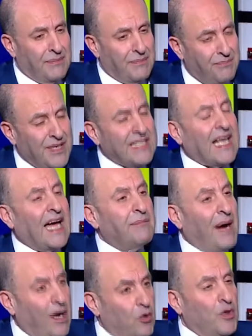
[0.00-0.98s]
بيتخ...
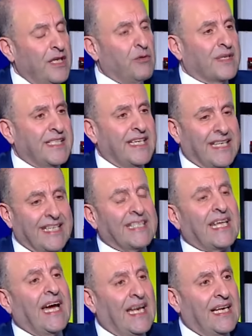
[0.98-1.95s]
معقول وزير
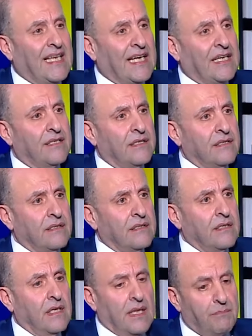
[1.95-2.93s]
يتخلى
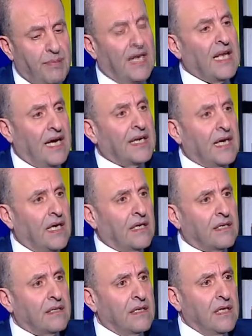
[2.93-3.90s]

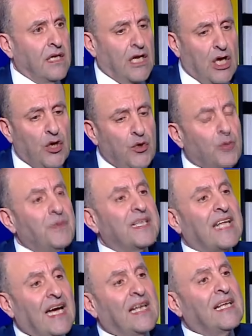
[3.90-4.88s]
بالقرار انه
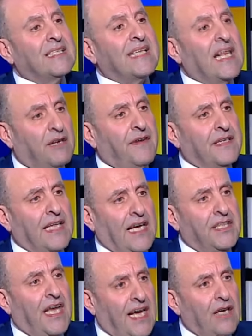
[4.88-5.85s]
بيتخلى سلفا
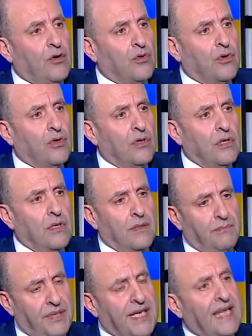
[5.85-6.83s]
عن حقه
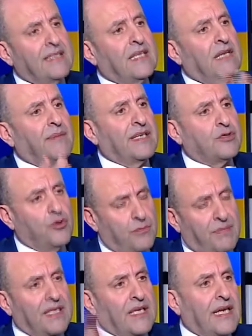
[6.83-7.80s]
برد
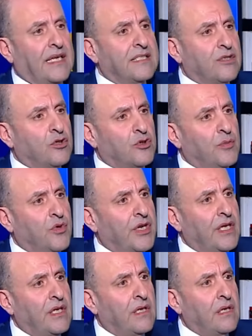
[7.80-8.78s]
المرسوم بدل رئيس
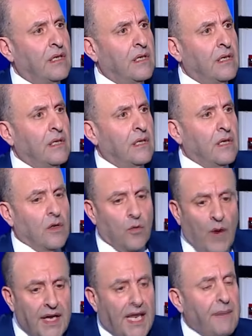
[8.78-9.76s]
الجمهوريه
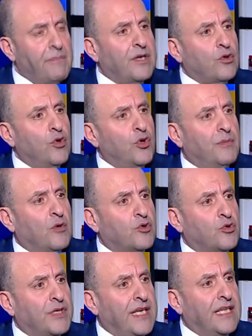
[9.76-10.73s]
وين عم بيكونوا
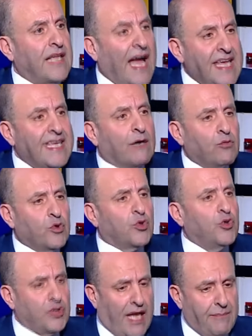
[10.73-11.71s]
موجودين اي
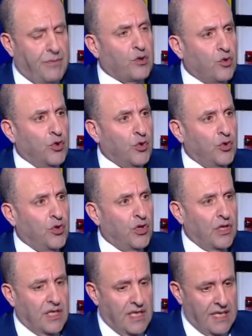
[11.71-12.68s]
وجود عم
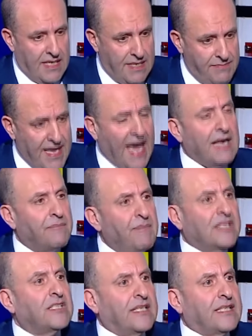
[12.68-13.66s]
بيكونوا بقلب
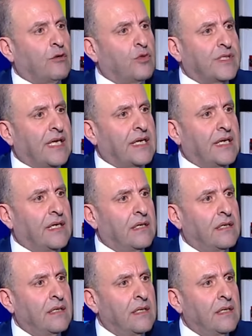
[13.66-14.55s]
مجلس الوزراء